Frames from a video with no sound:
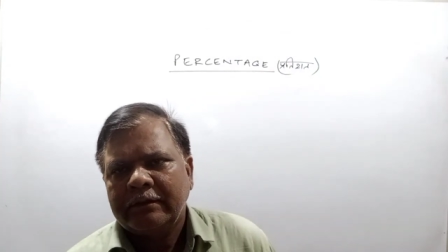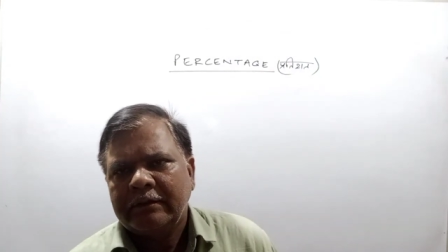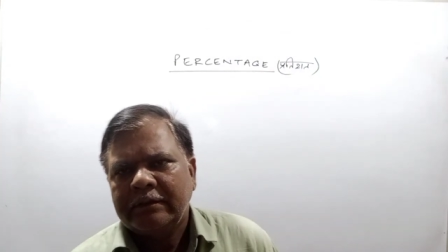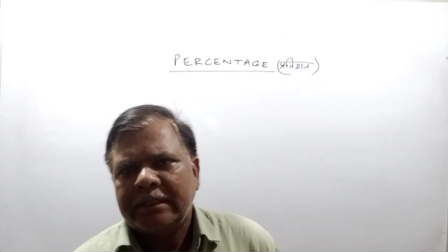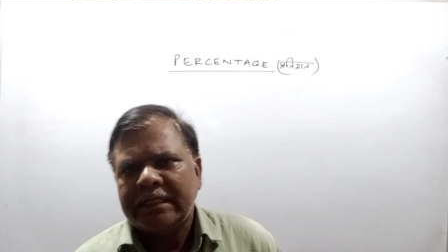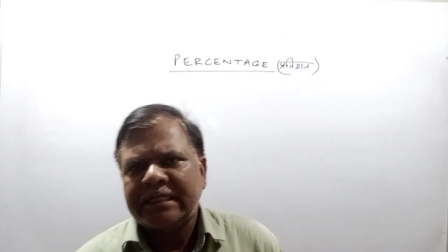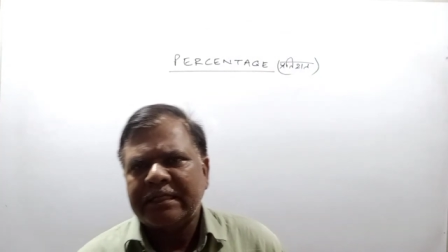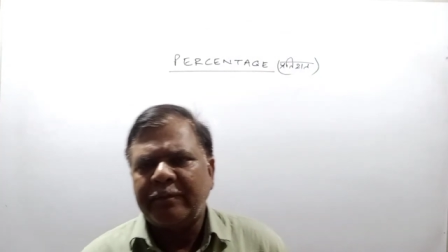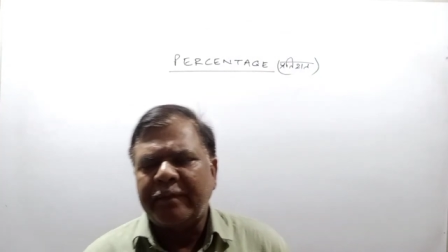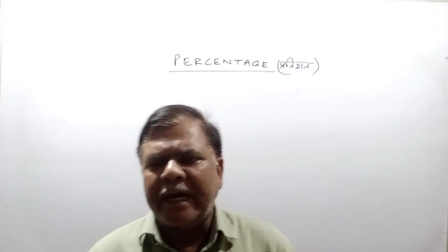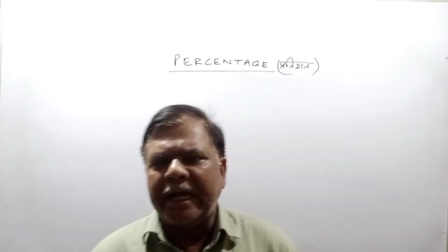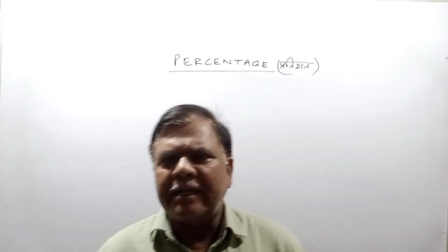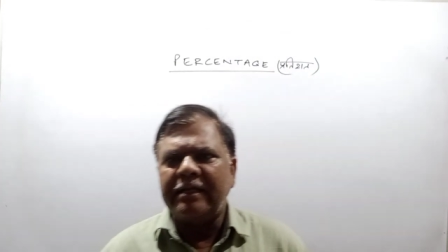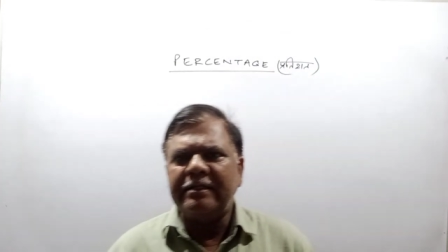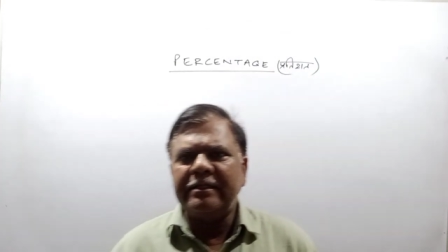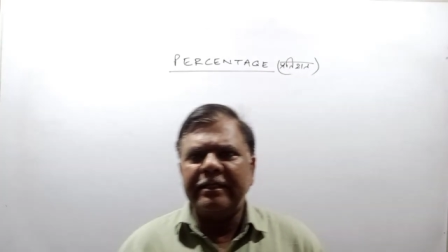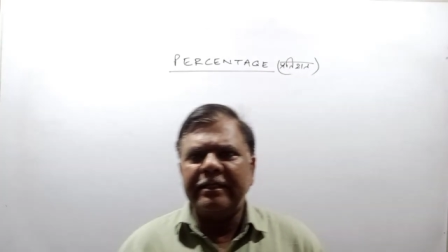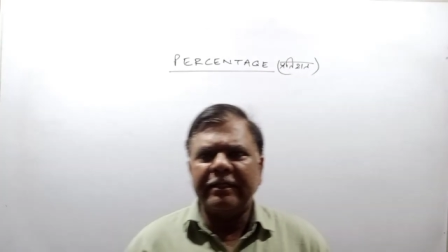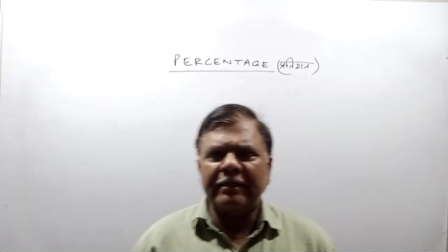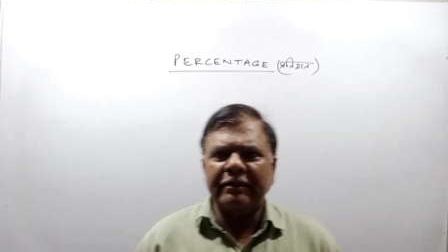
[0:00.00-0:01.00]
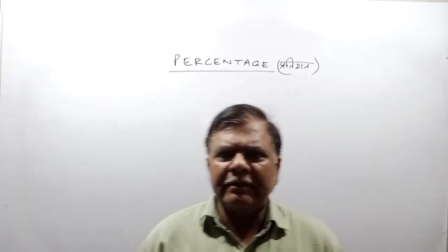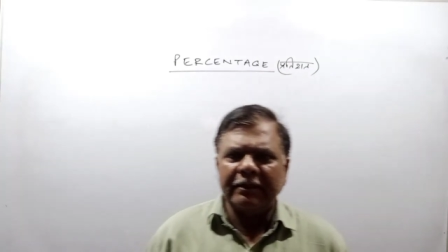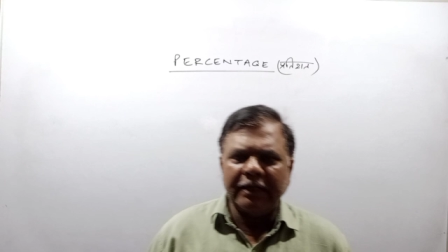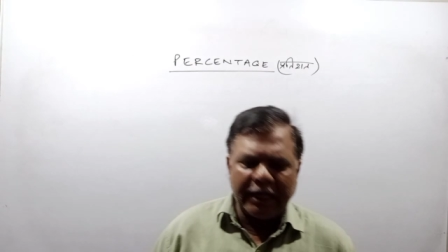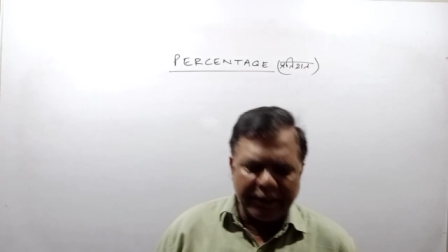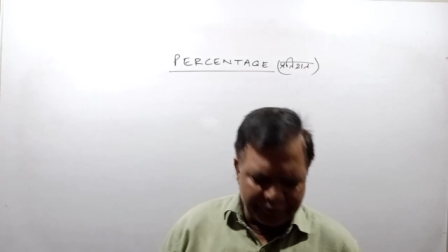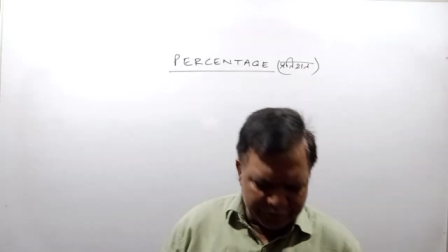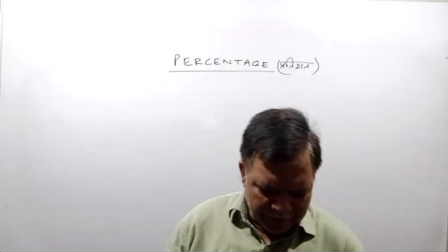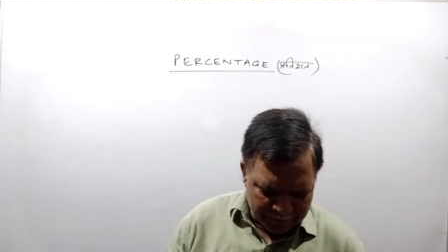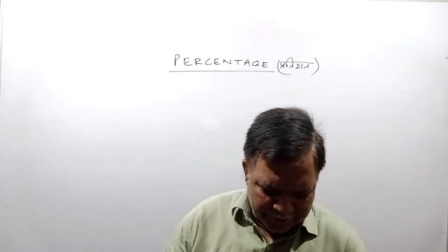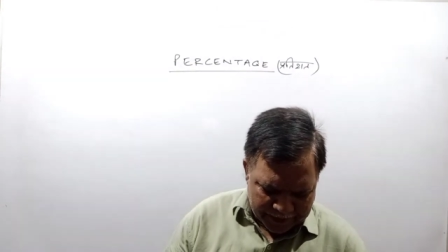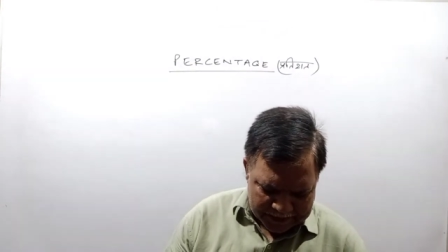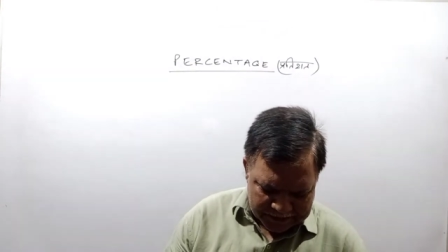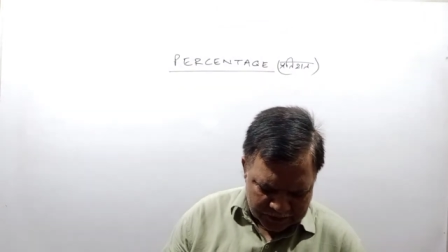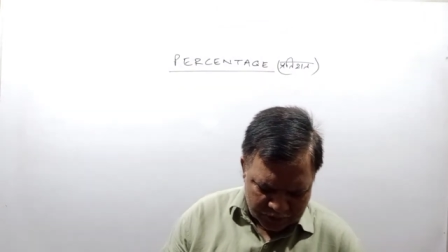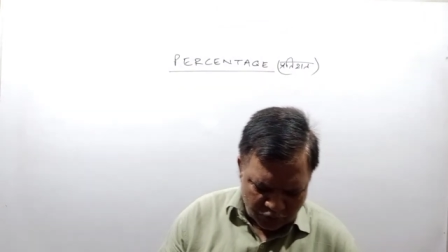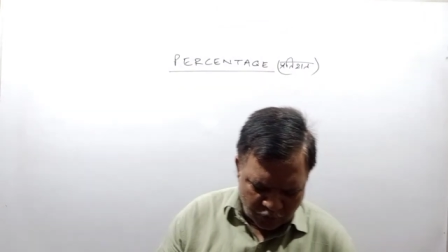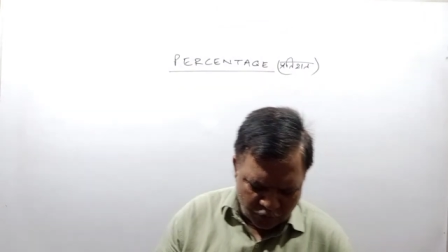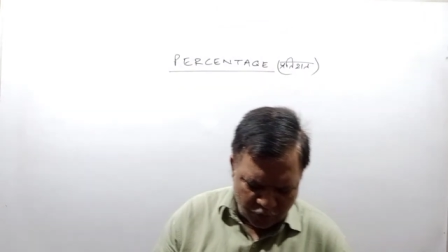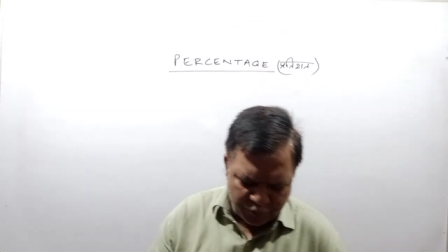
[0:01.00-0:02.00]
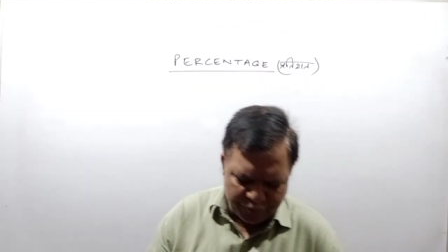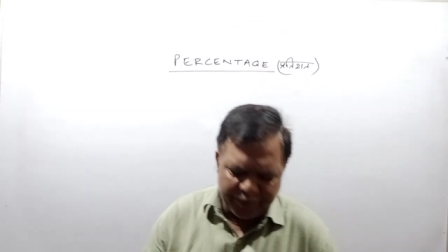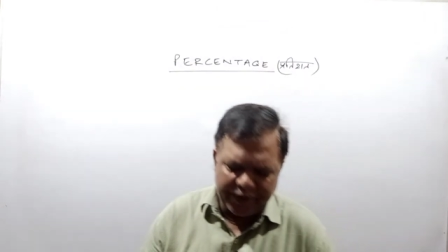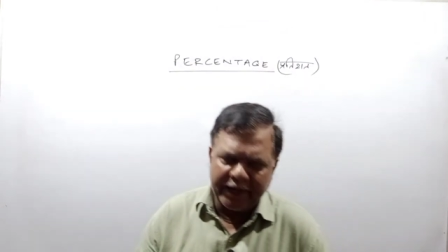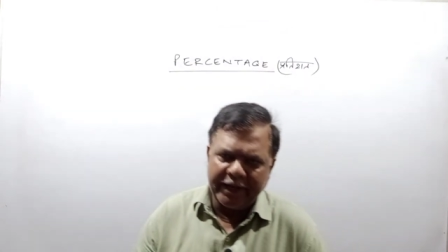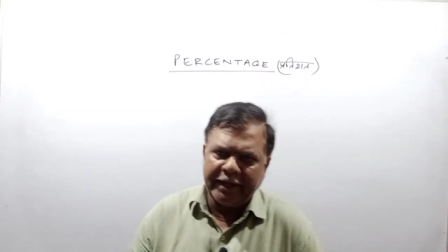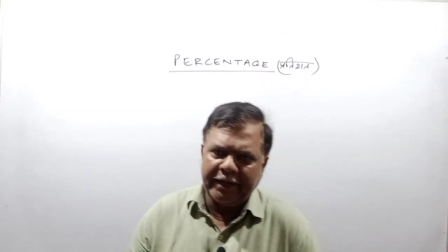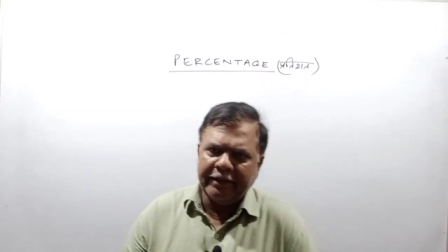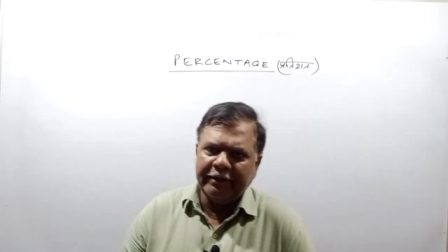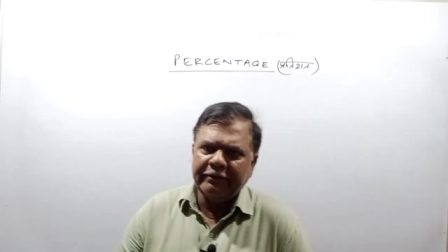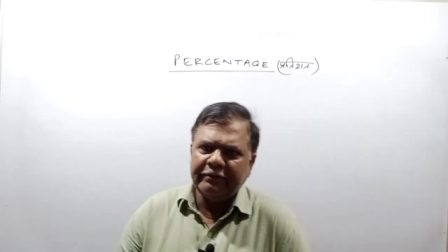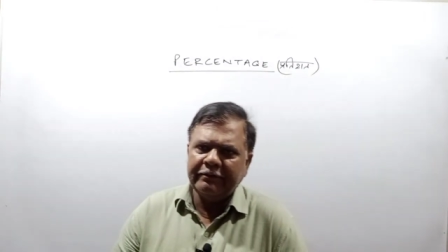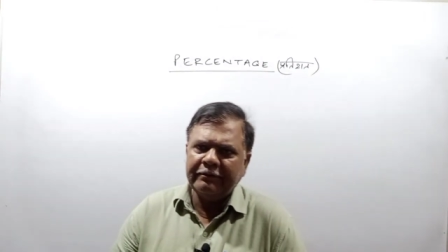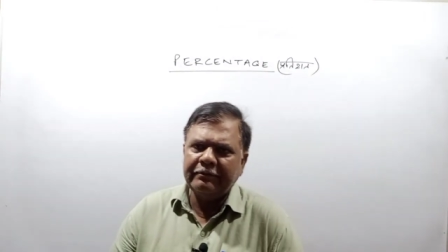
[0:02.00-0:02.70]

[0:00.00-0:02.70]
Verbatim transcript: जैसे मान लीजिए आपके पास सौ रुपये हैं